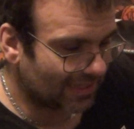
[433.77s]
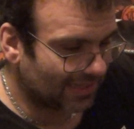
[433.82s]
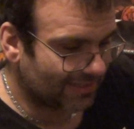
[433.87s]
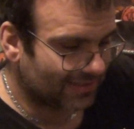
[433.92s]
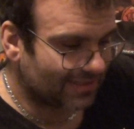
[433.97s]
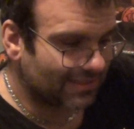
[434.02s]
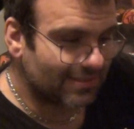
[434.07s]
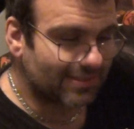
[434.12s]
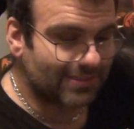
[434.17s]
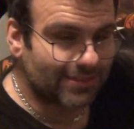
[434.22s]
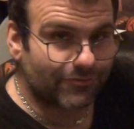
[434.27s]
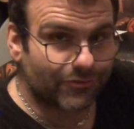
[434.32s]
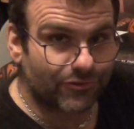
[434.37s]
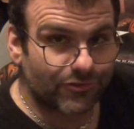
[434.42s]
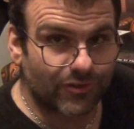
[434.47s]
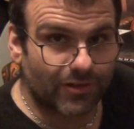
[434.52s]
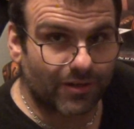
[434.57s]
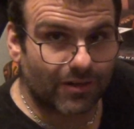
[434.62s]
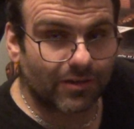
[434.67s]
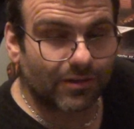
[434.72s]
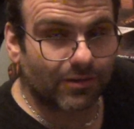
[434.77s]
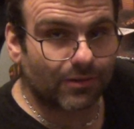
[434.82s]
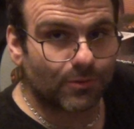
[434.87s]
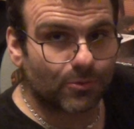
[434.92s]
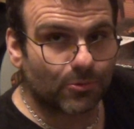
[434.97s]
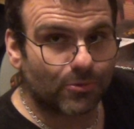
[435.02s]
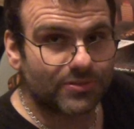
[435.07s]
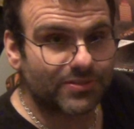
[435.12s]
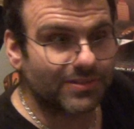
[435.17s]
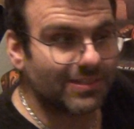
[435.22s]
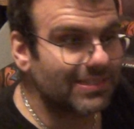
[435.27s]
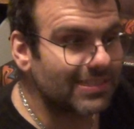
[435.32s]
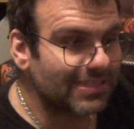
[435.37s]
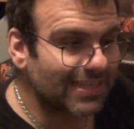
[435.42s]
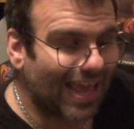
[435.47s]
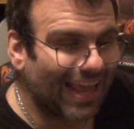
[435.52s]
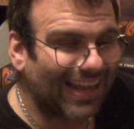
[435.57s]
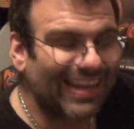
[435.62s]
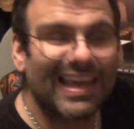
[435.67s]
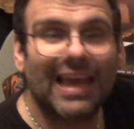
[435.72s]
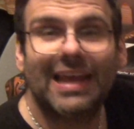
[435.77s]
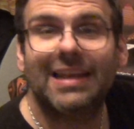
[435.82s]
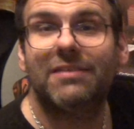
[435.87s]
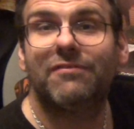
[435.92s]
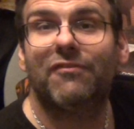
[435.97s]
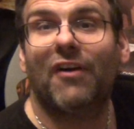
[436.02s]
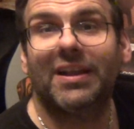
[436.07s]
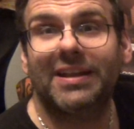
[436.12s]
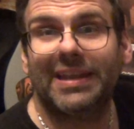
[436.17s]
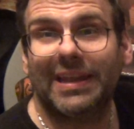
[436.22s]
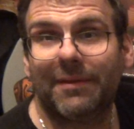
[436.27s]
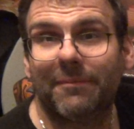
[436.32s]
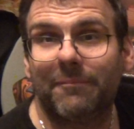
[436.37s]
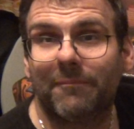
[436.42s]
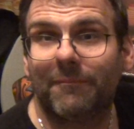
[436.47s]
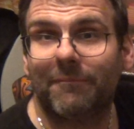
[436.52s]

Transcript: es ist jetzt schon groß und es ist eigentlich eine Wanne.